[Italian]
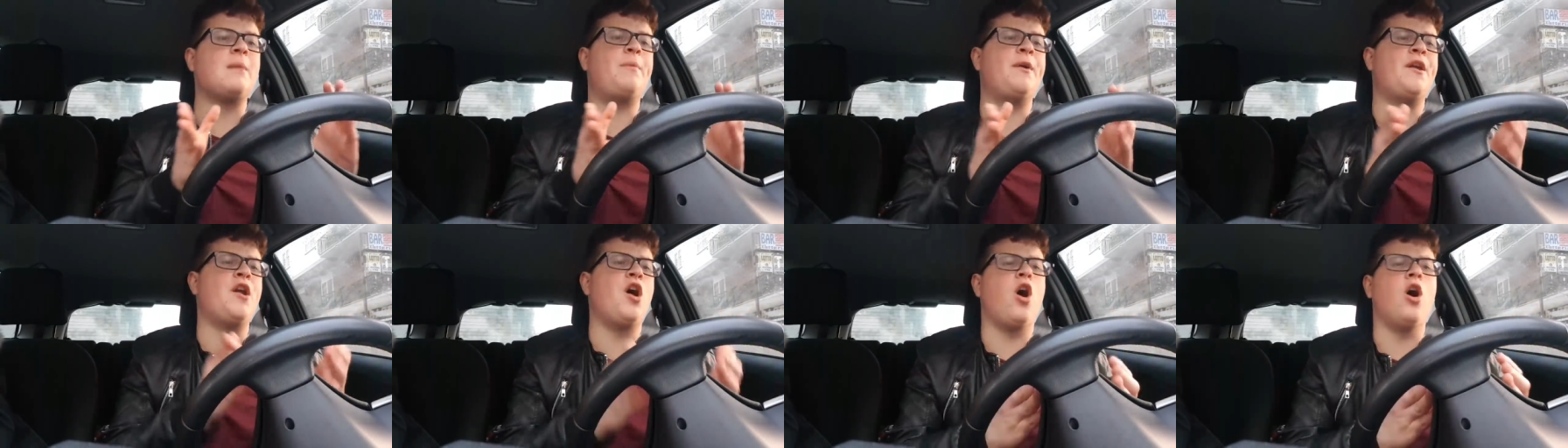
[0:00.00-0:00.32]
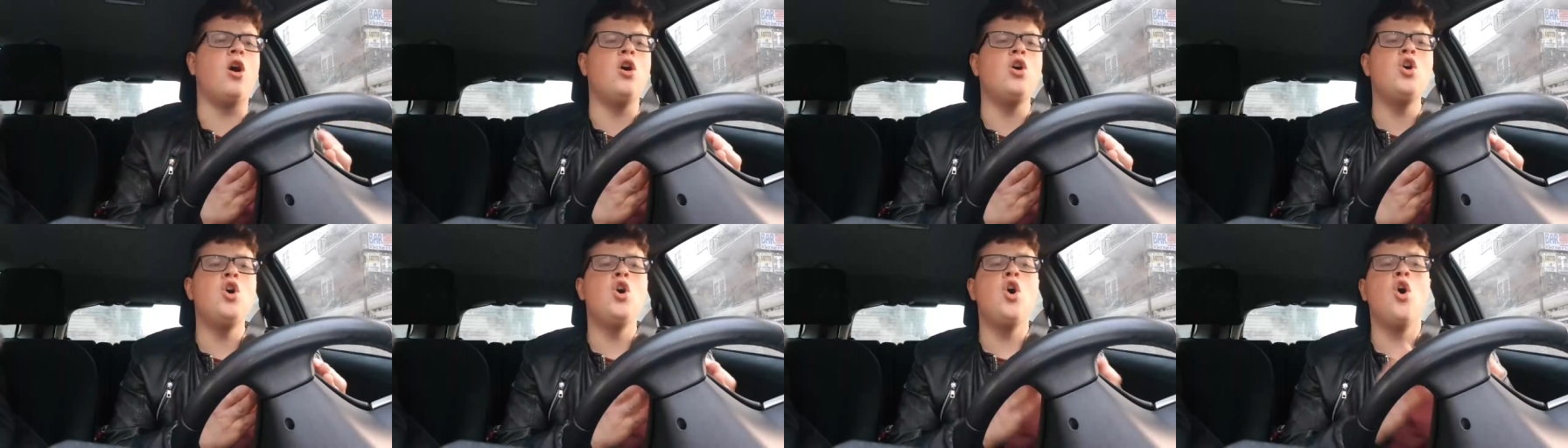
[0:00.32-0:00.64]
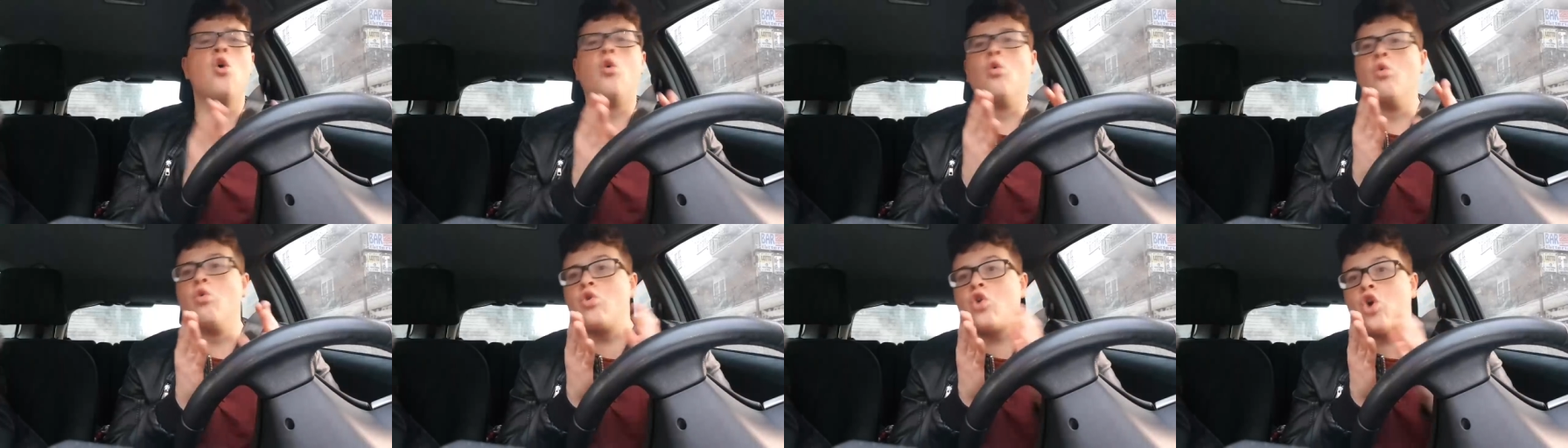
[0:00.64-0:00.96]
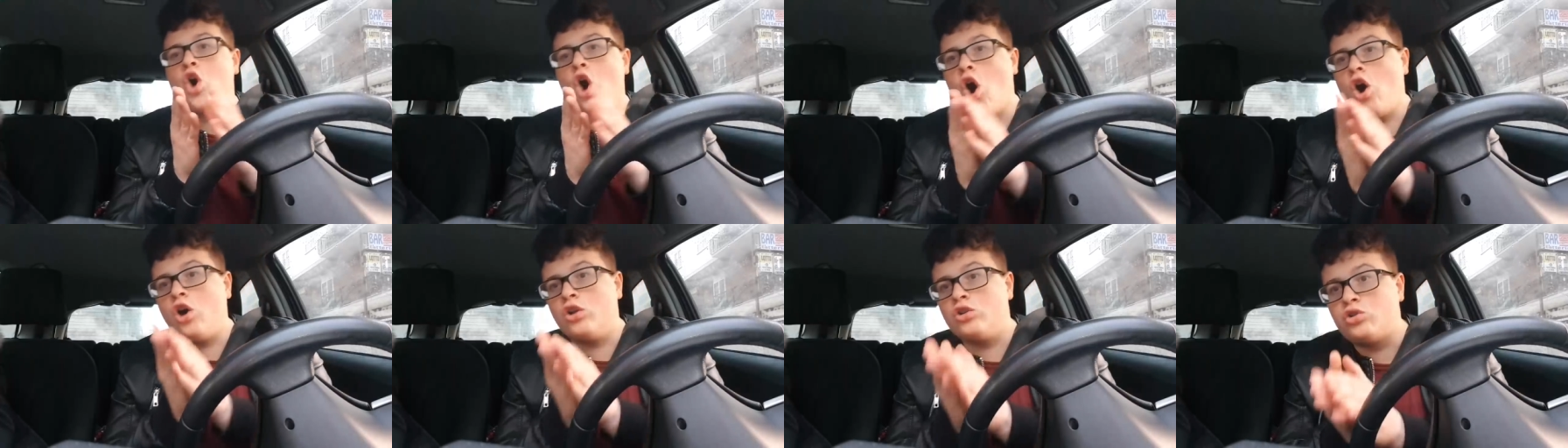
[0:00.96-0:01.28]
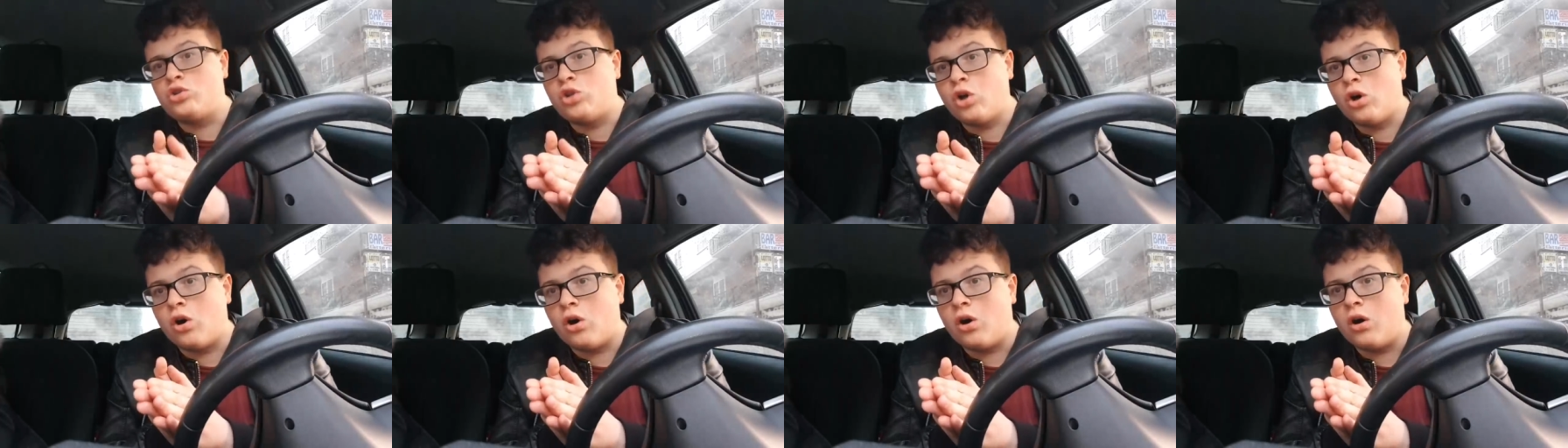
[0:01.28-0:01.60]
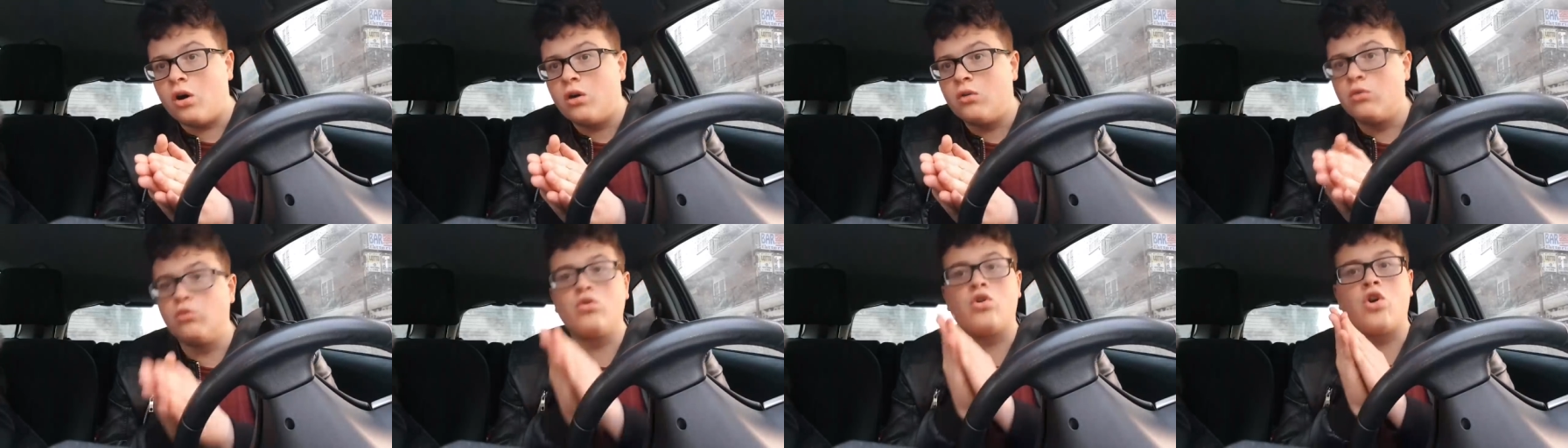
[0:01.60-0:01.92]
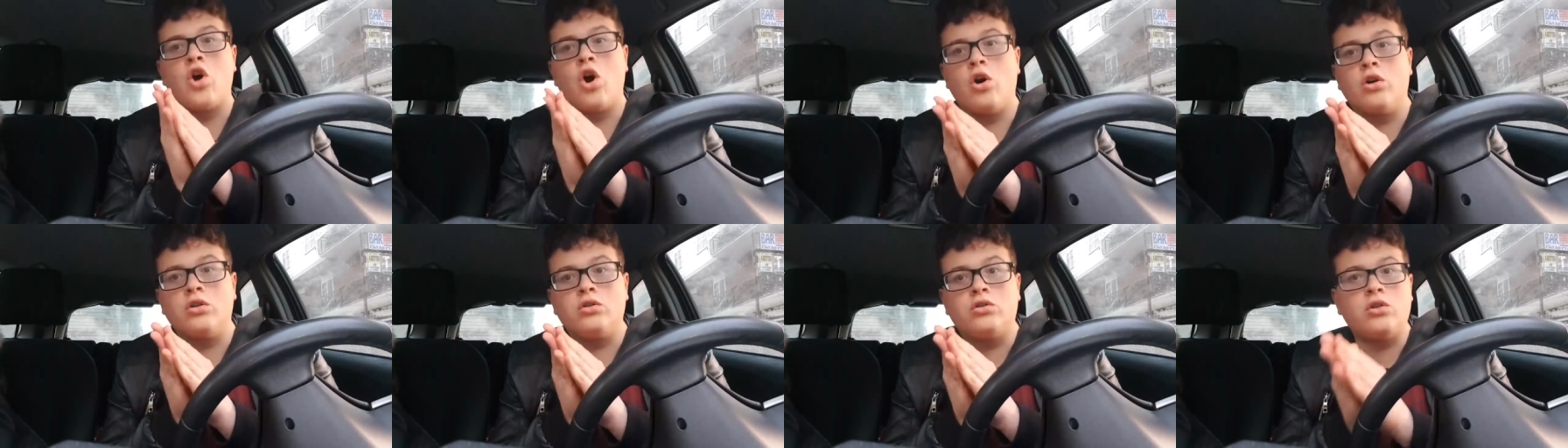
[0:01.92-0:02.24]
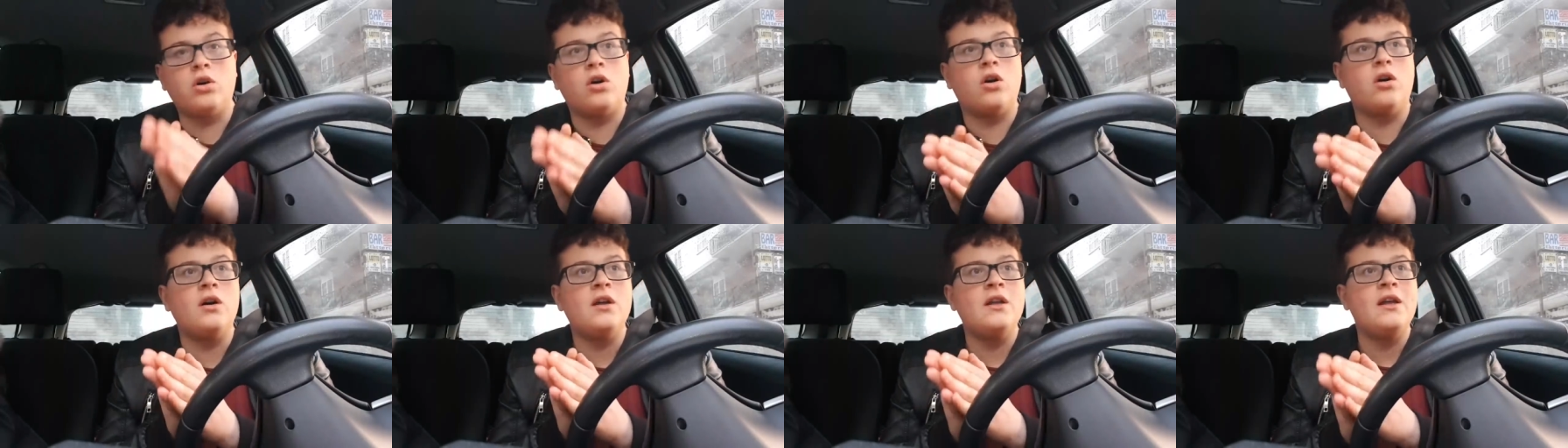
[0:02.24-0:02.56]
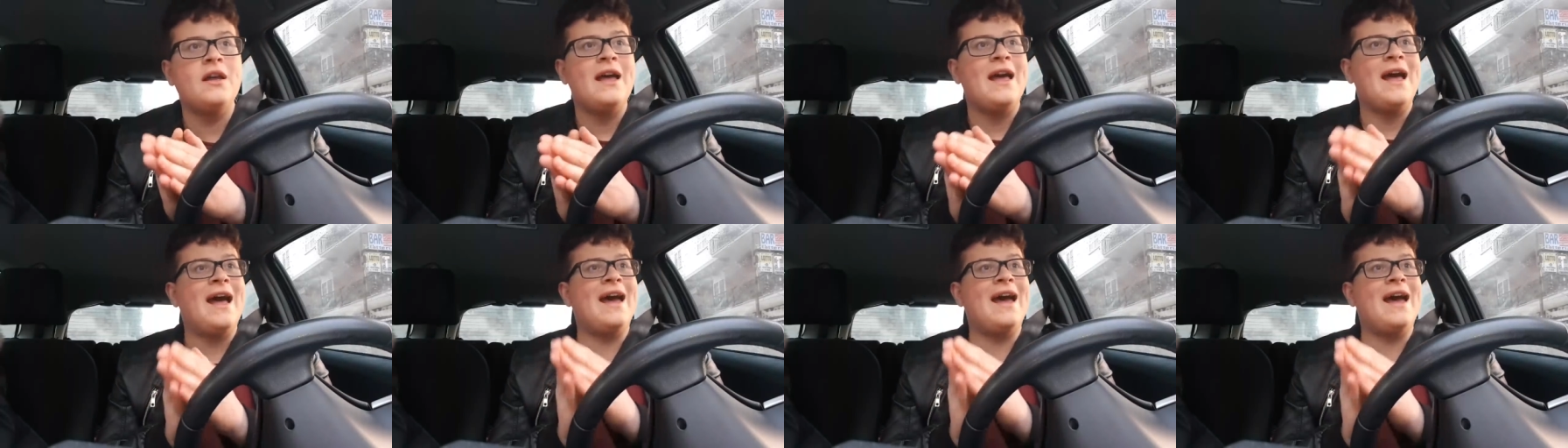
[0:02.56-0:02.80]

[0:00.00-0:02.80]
Però un conto, un conto